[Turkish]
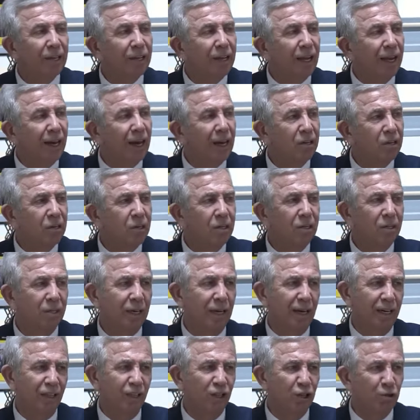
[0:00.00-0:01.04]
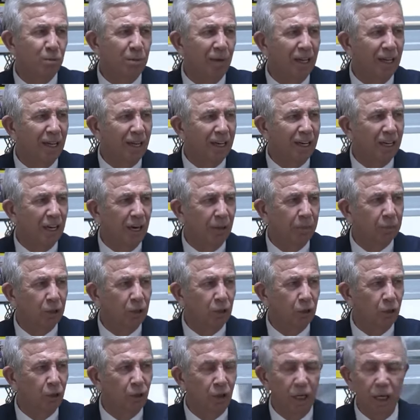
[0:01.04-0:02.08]
gereksiz tartışmalar
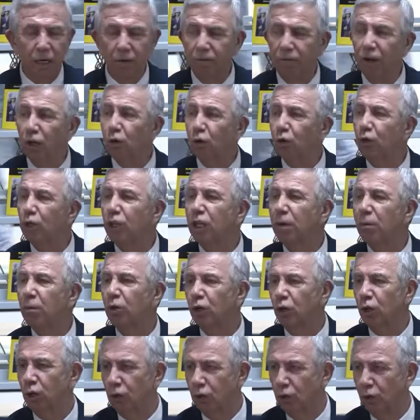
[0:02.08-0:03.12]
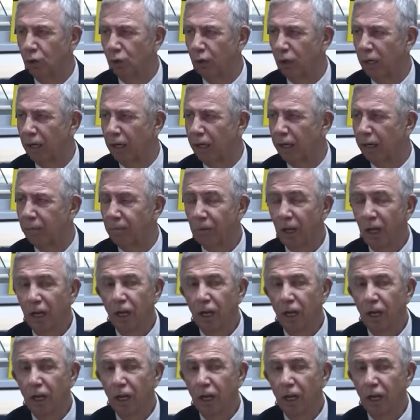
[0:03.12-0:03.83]
yaptırıyorlar ve gündemi unutturuyorlar.